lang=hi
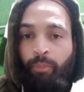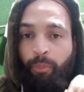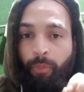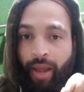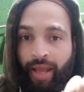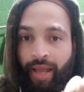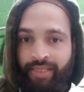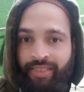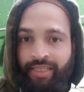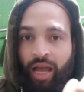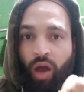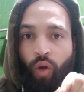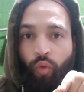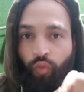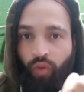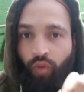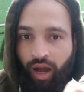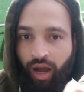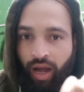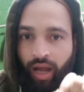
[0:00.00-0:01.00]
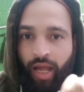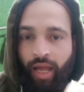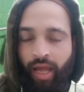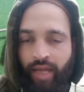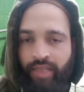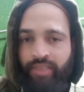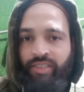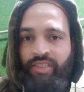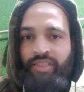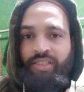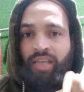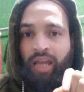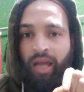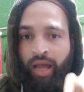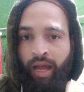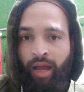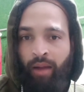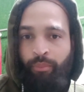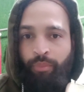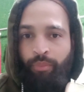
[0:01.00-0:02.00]
पैसा वहाँ है
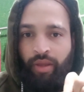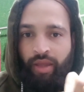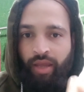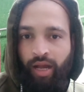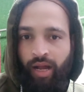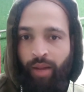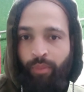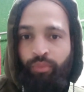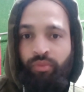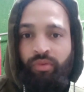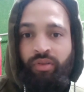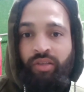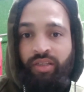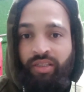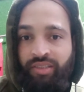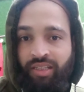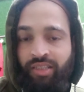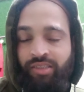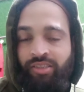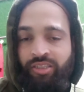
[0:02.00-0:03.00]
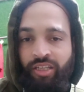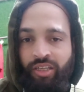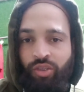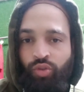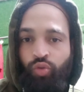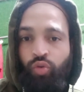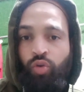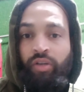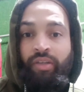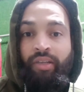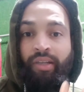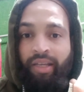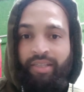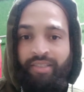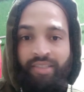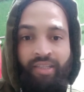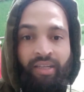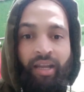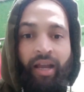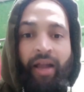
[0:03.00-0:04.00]
जहाँ पे हम किसी चीज़ को
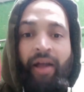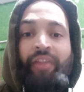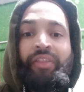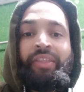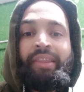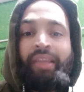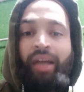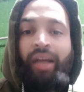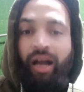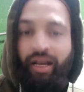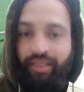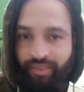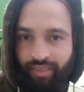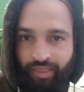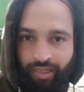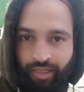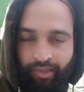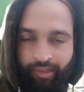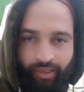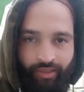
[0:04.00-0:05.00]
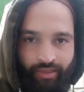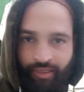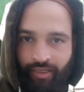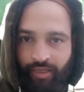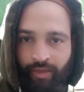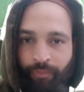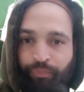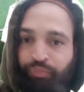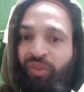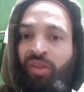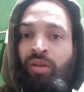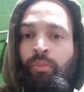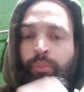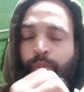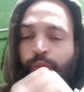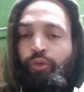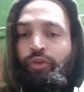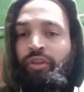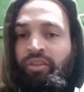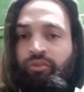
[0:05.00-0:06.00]
नज़रअंदाज कर लेते हैं
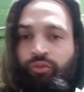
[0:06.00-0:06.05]
पूरी